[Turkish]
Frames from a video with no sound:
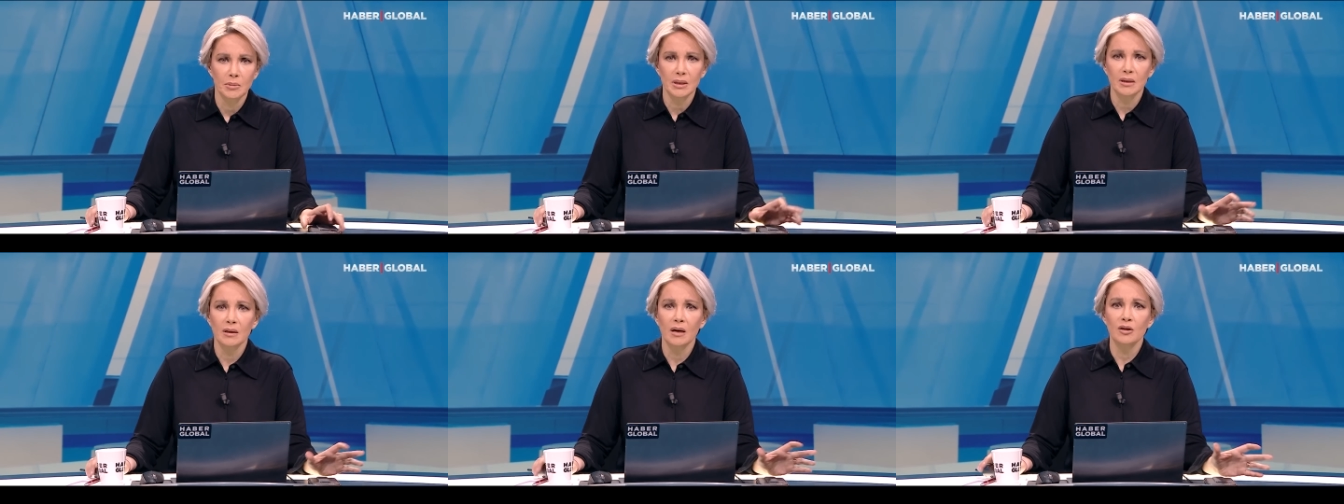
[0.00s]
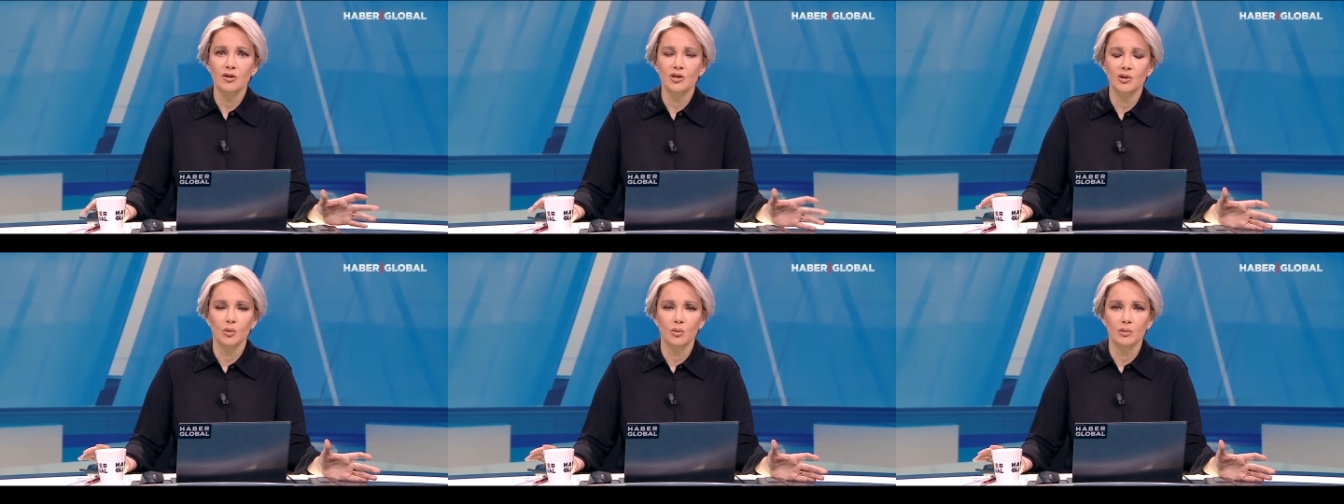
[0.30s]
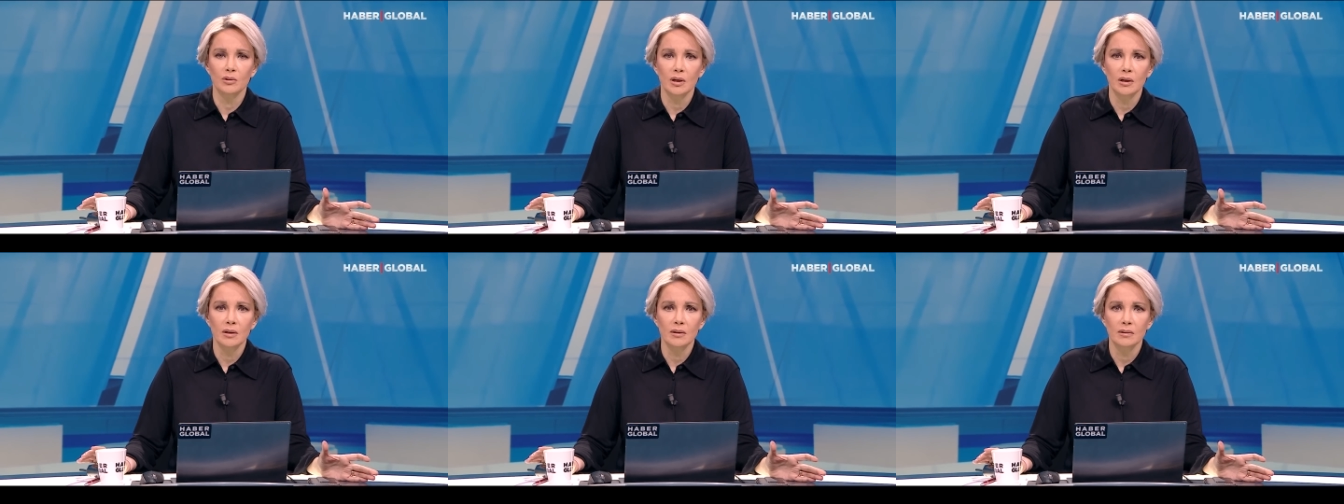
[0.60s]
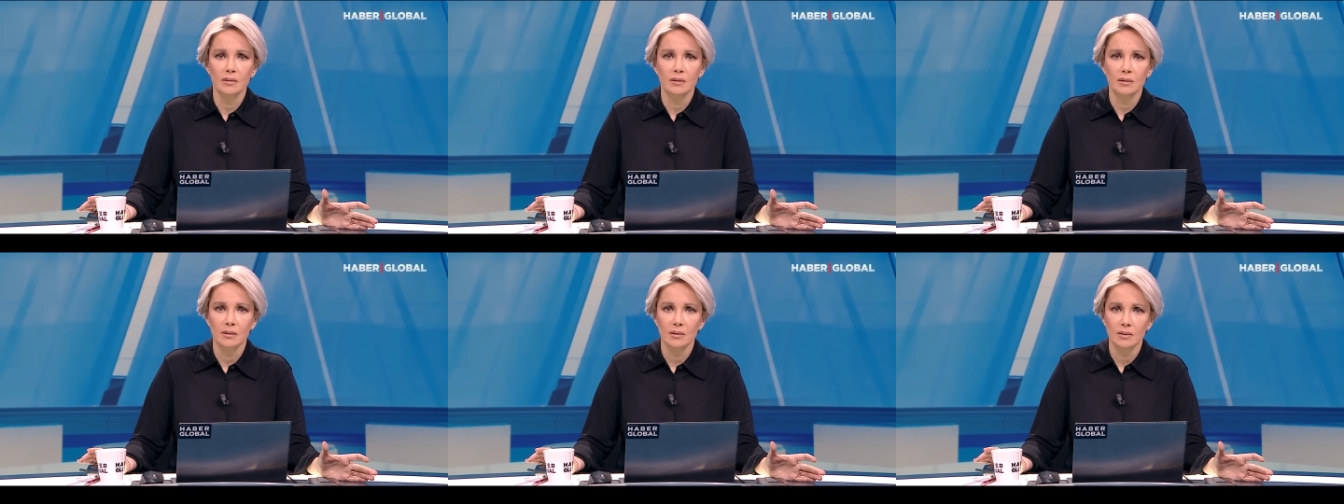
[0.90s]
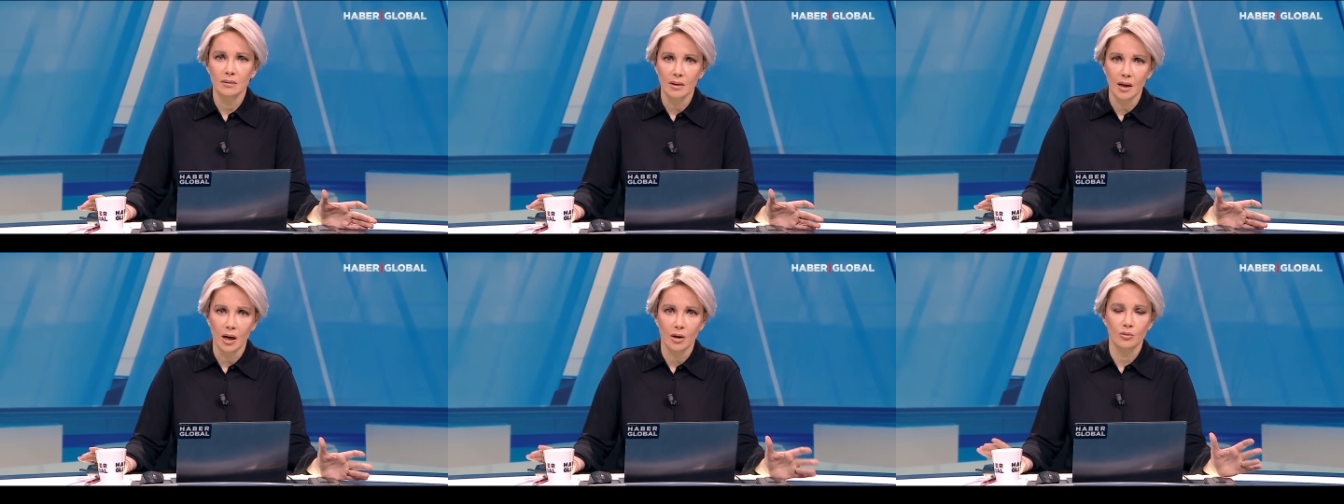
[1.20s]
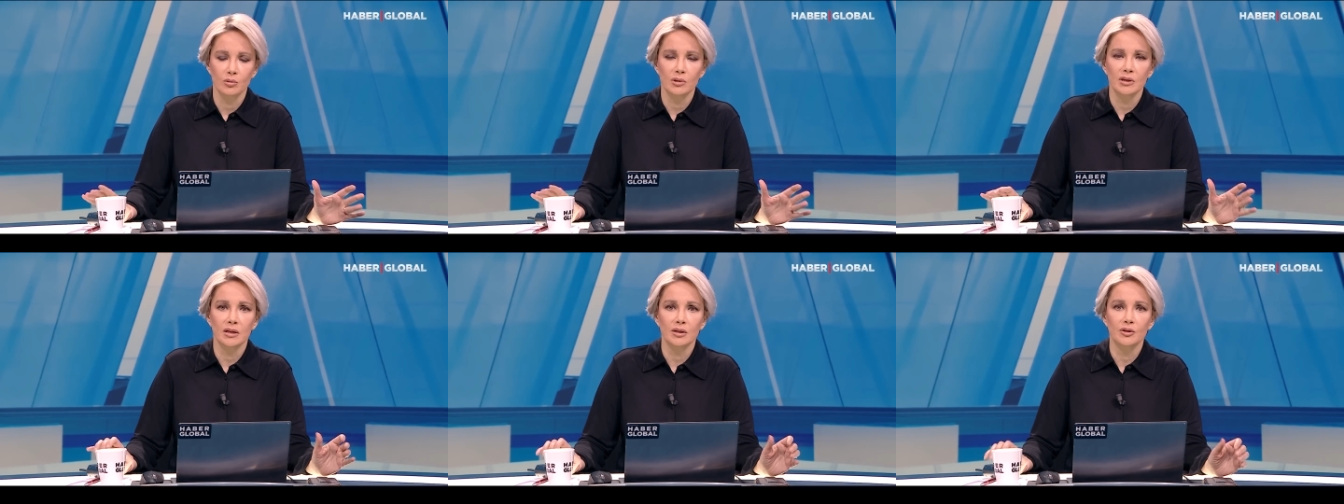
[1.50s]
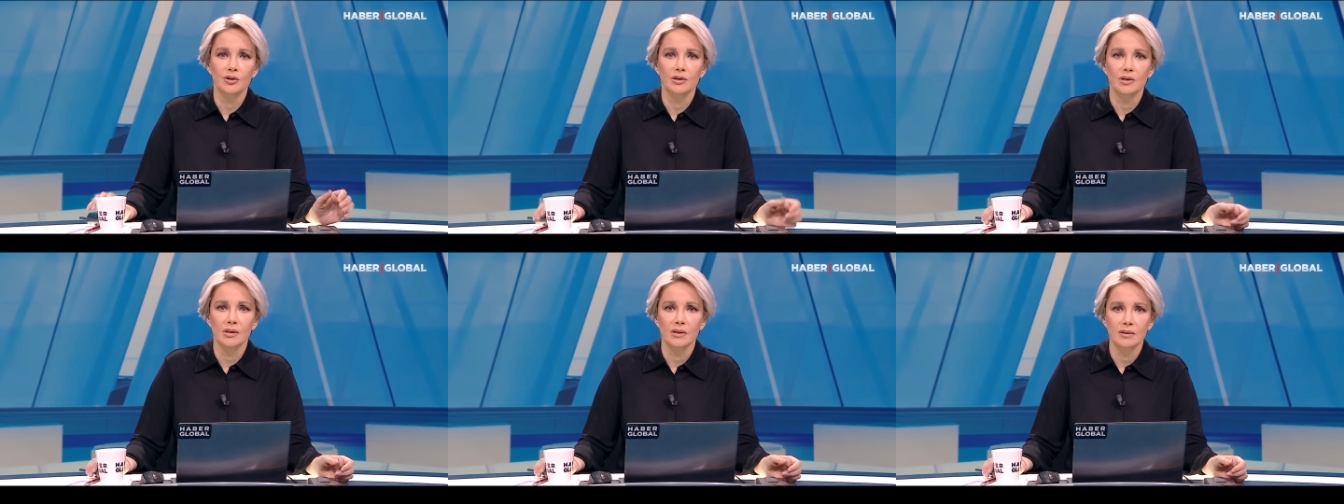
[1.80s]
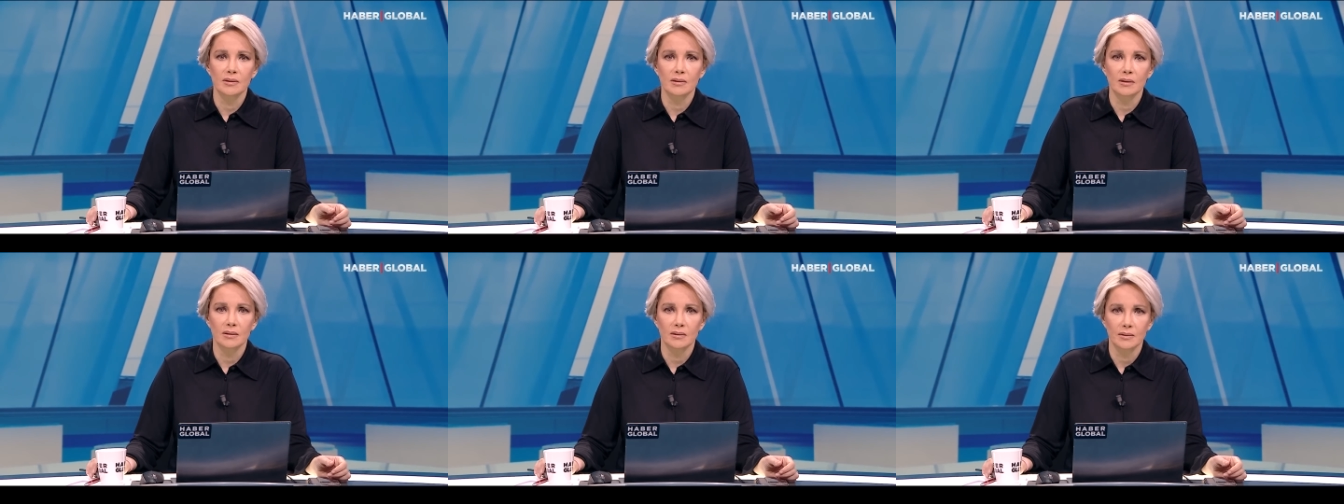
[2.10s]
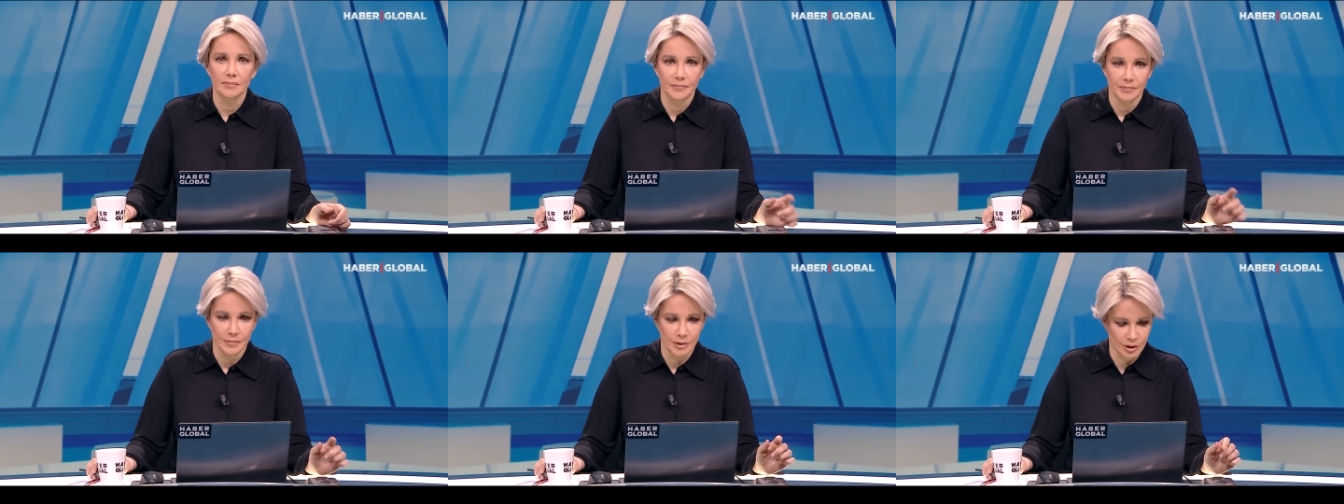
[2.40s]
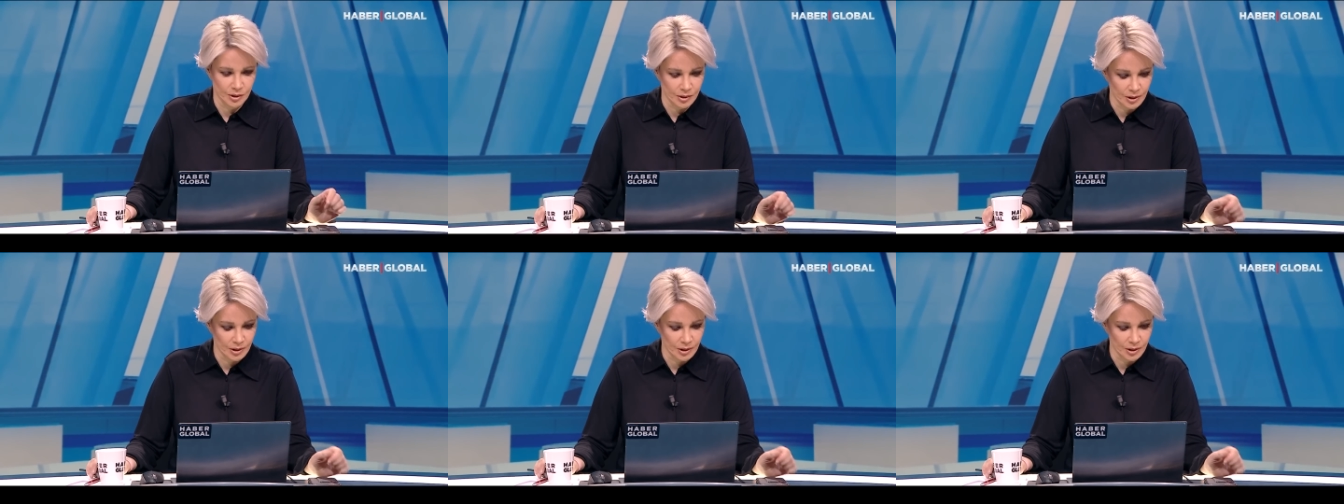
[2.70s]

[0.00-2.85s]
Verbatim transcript: birkaç yönde taarruza geçeceğiz dedi.